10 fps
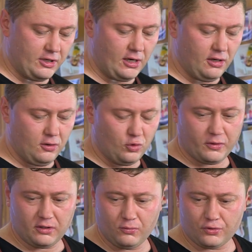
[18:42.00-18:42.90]
сюда оленину,
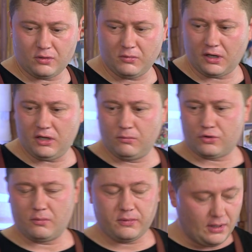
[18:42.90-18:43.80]
потому угу. что мы хотим,
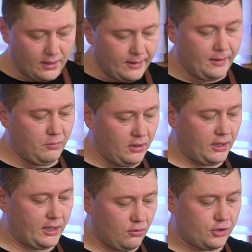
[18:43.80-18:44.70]
чтобы
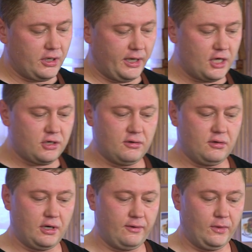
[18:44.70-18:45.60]
было хорошее,
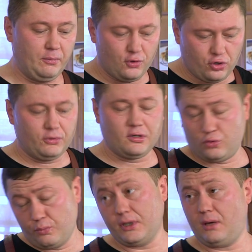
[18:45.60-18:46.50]
качественное, причем
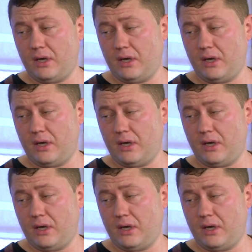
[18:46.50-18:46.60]
доступное